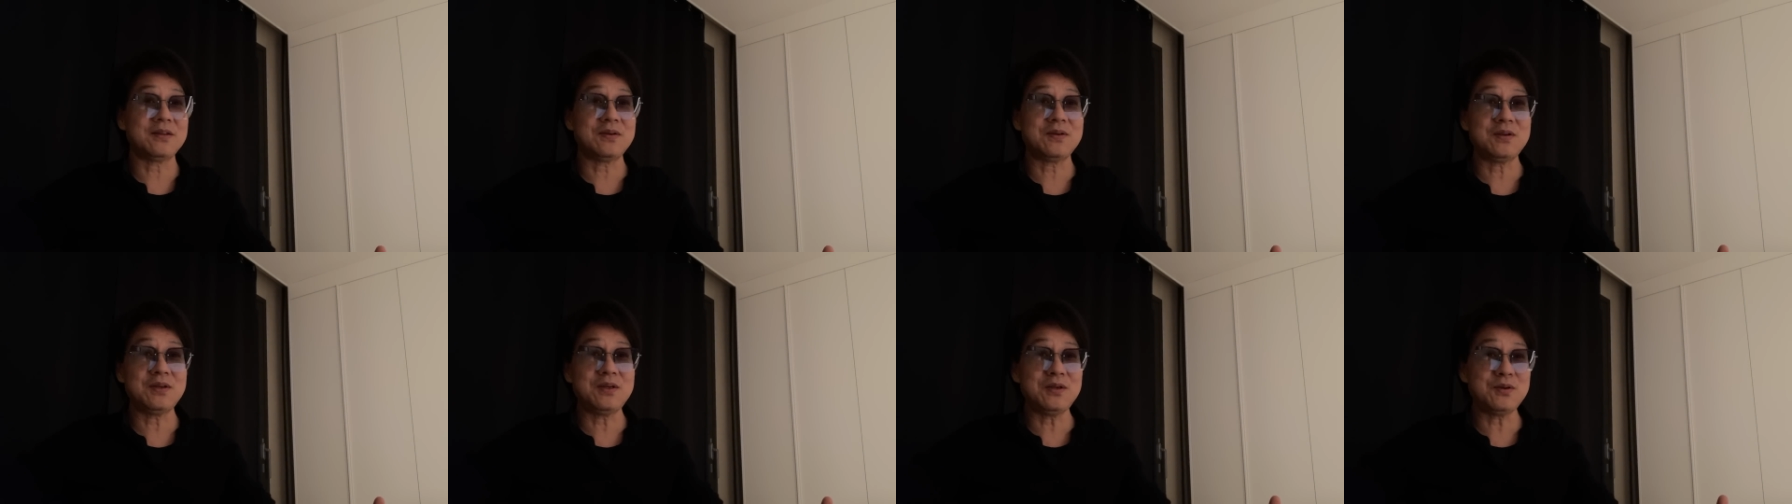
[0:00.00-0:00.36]

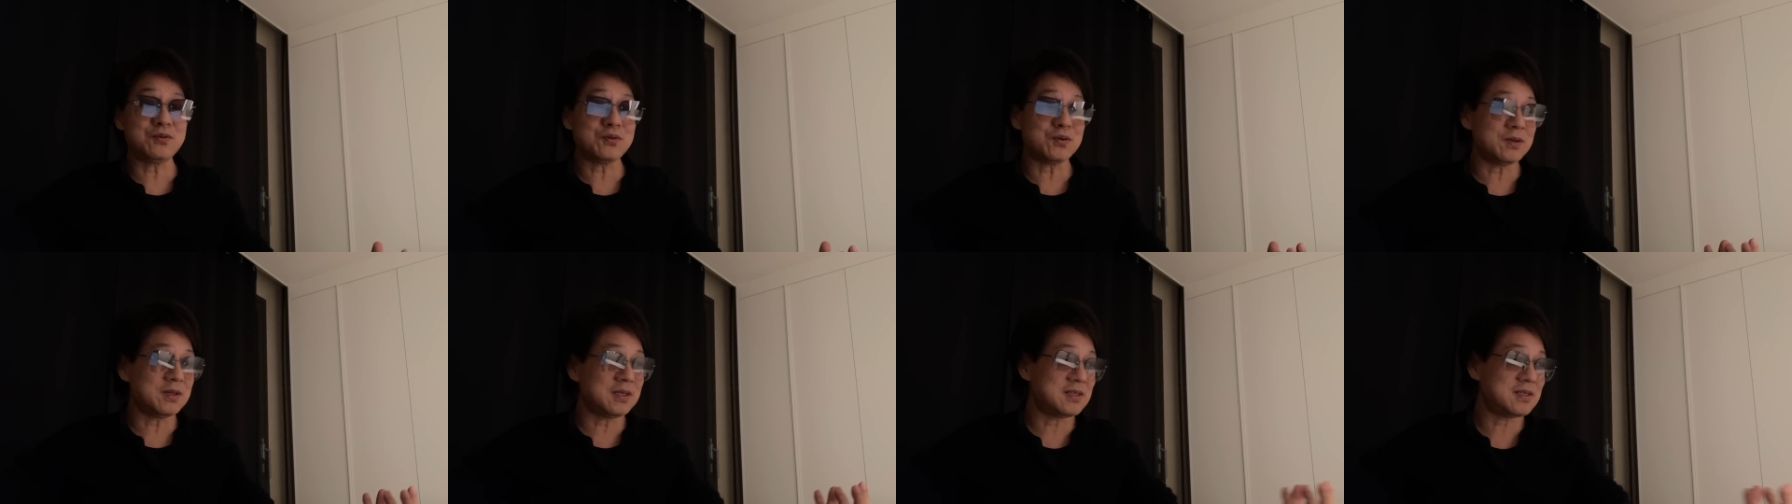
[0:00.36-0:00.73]
但是一
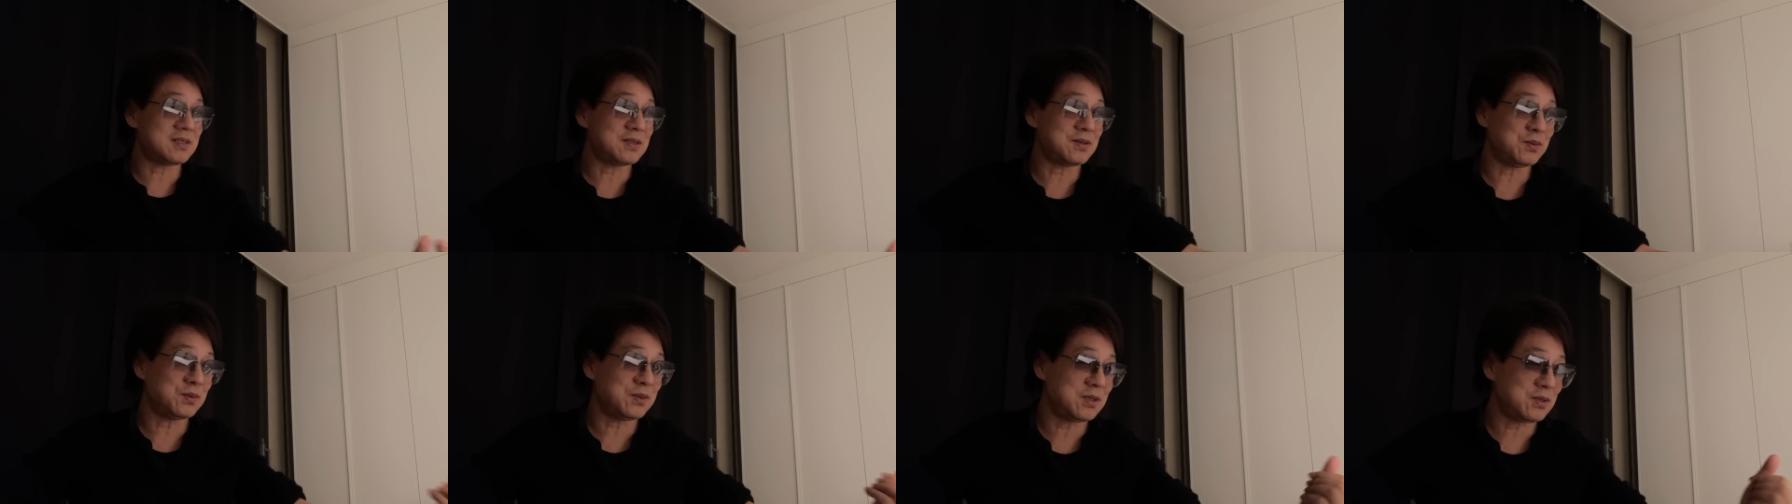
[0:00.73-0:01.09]
说你
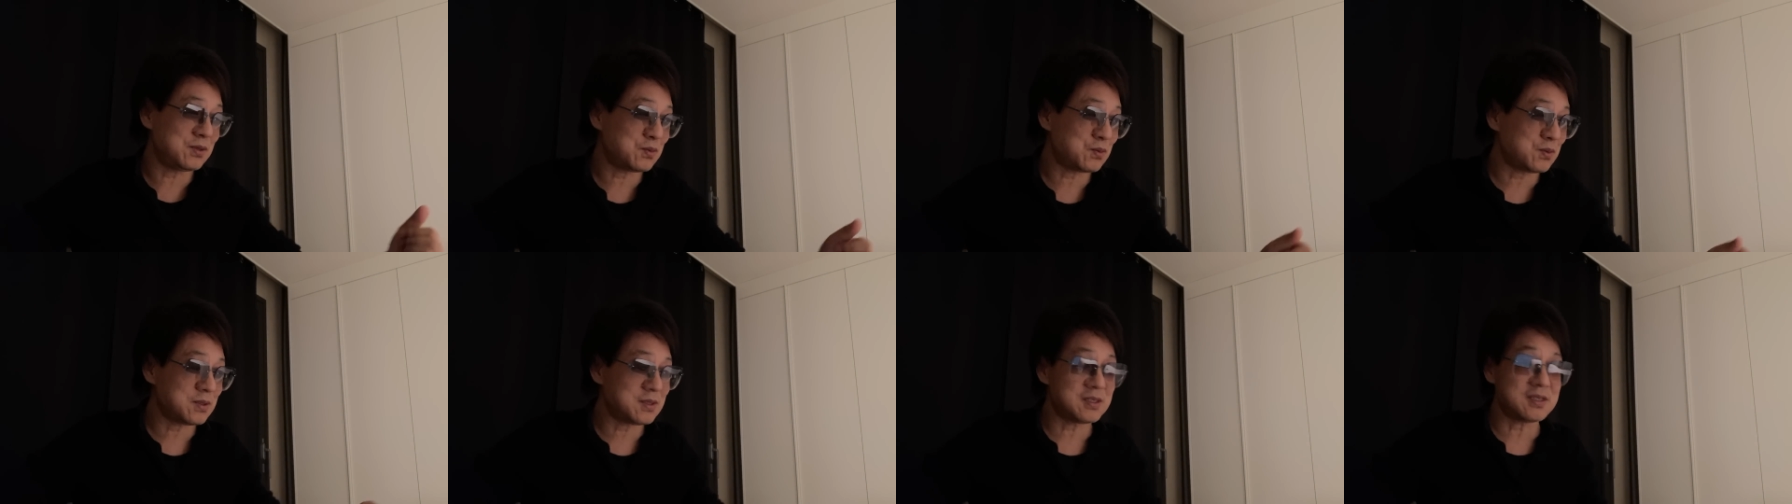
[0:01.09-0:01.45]
自由意志，
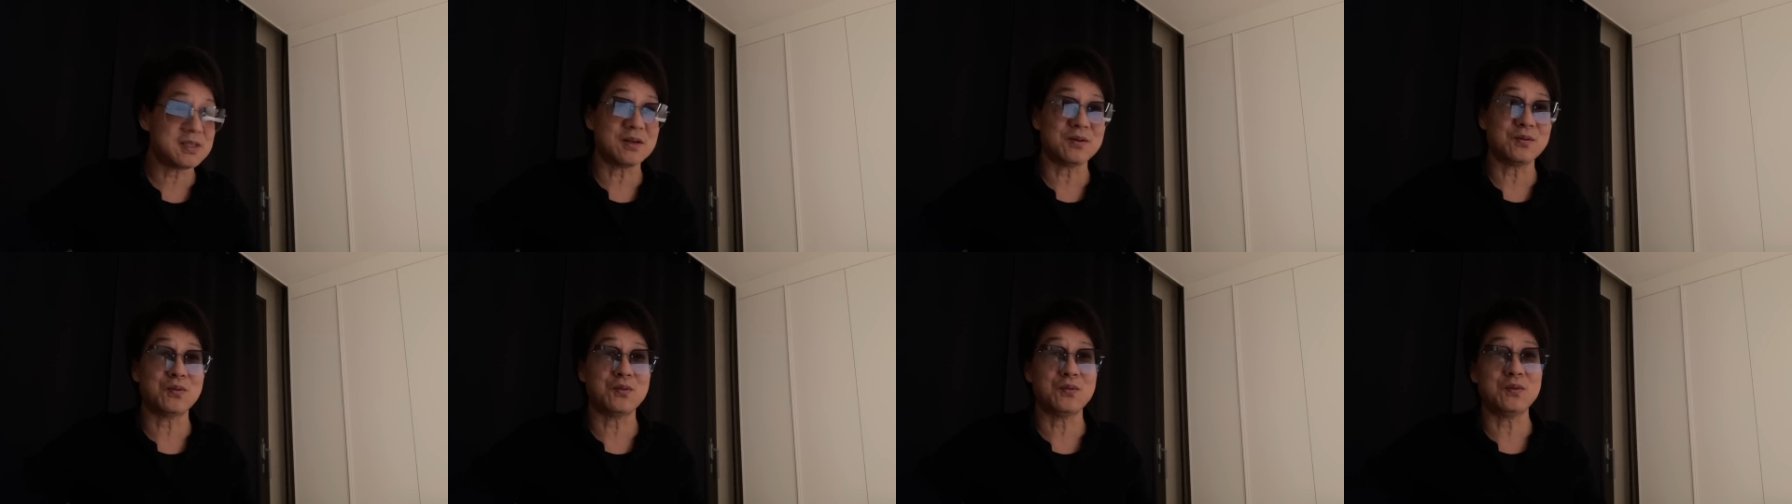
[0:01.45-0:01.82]
说思
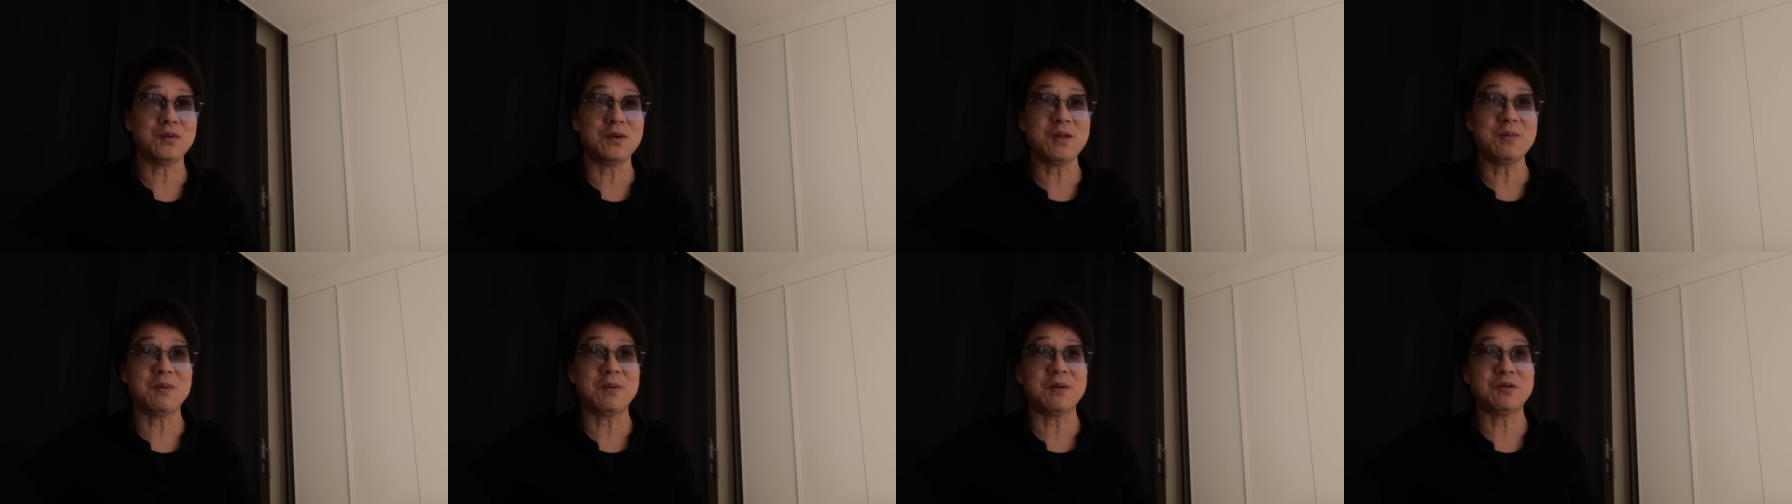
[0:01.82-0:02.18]
想通，
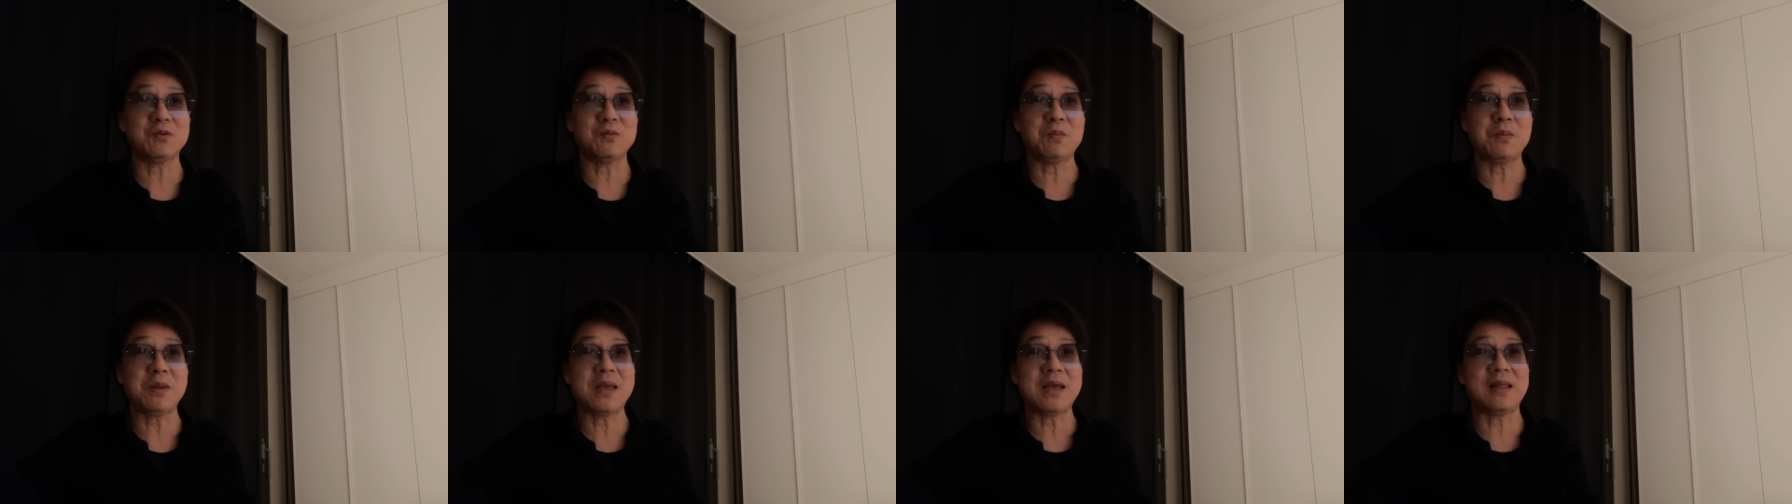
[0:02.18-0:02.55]
立马
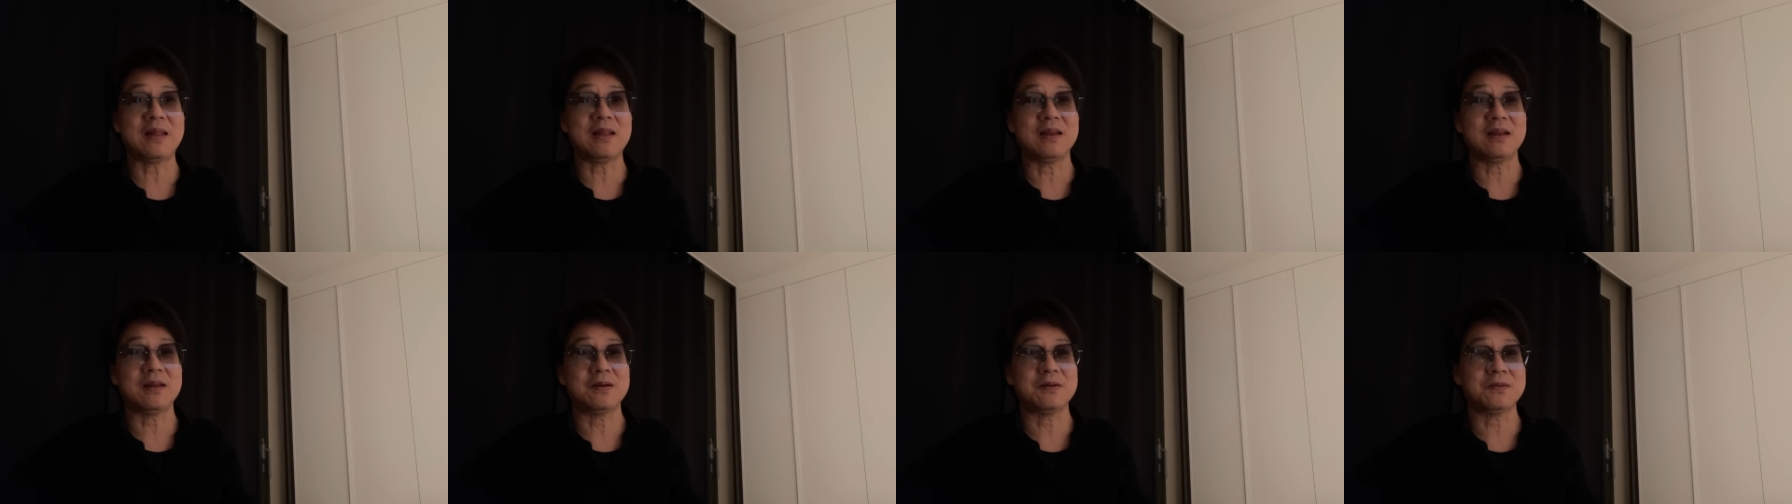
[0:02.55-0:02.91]
就灭
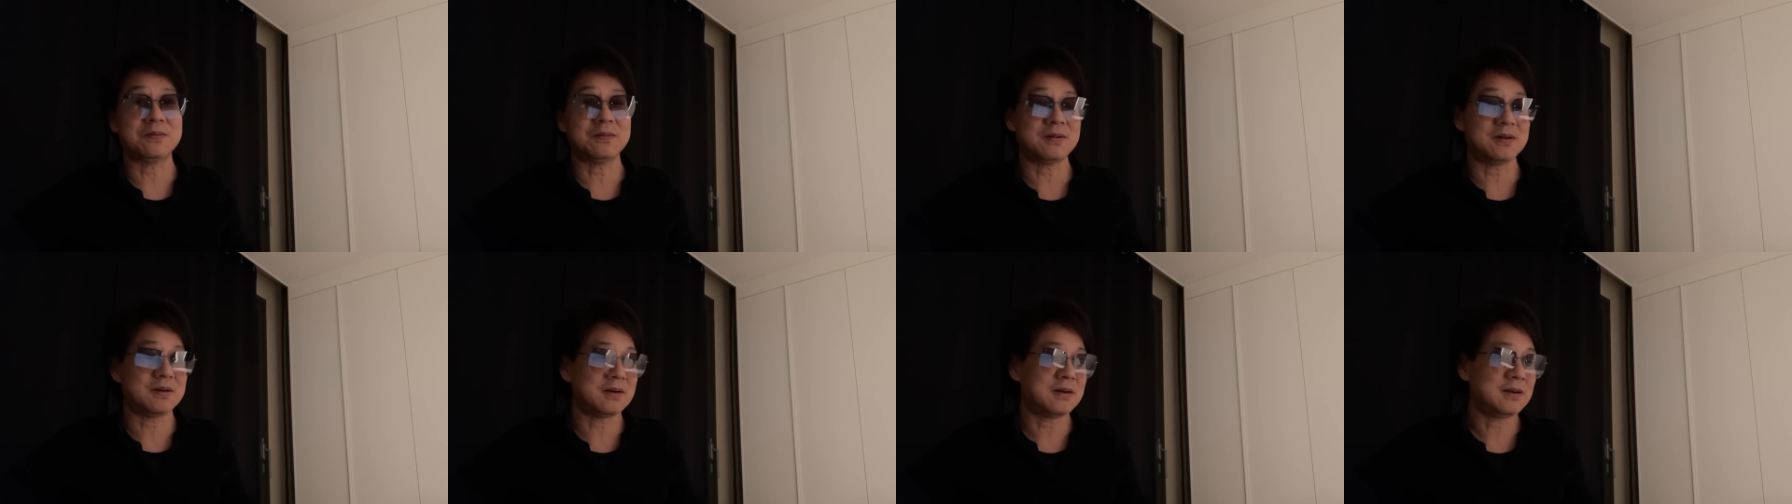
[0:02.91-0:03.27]
了你，是不
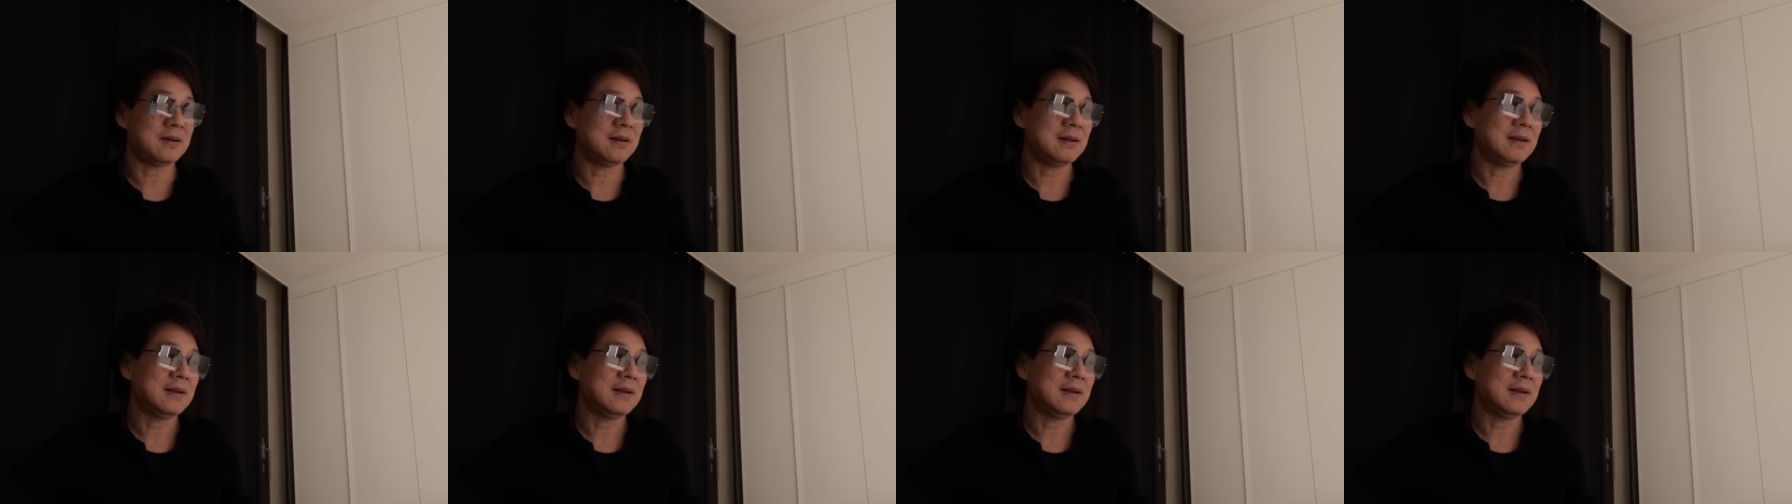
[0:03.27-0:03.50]
是？